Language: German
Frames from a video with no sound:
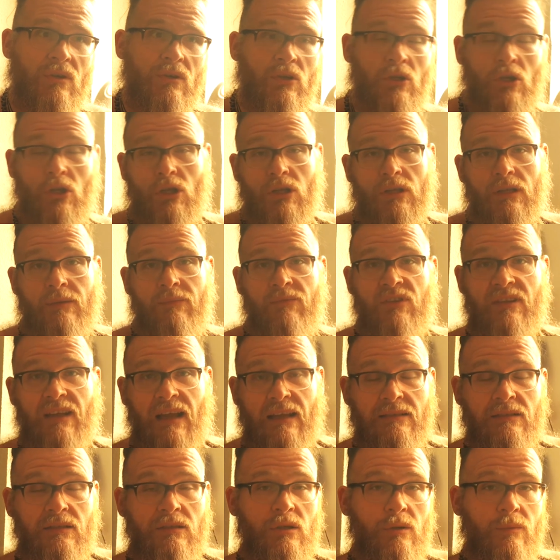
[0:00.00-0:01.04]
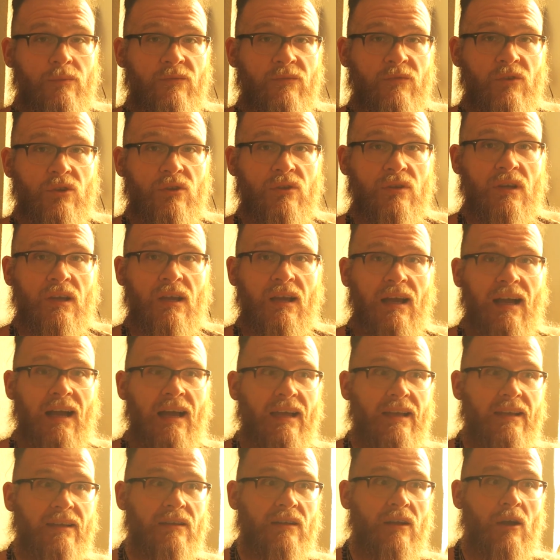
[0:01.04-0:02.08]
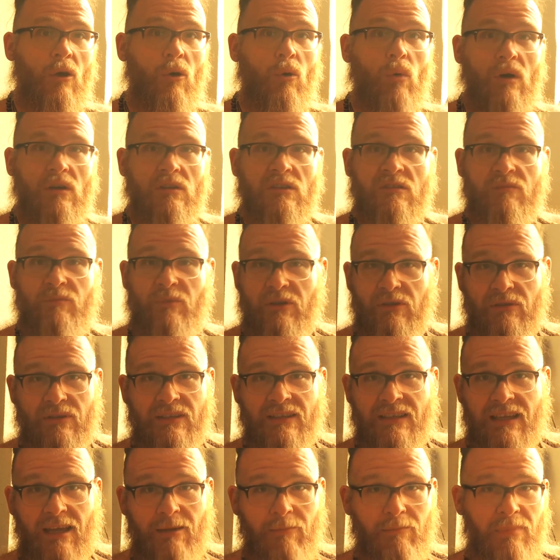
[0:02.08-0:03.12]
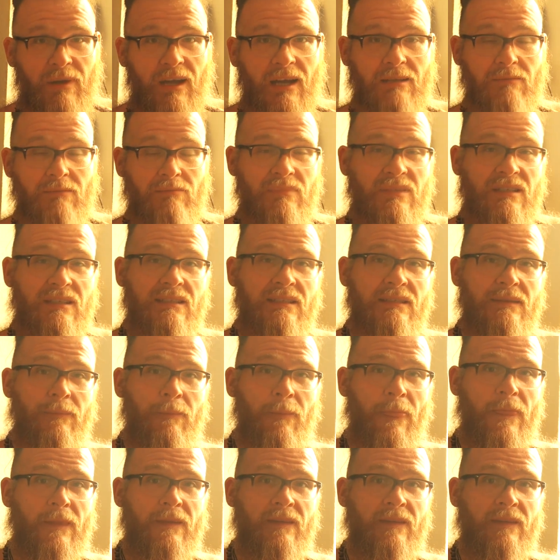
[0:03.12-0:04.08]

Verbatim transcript: je nachdem wie es angenommen wird, ein War Spirit Camp anbieten.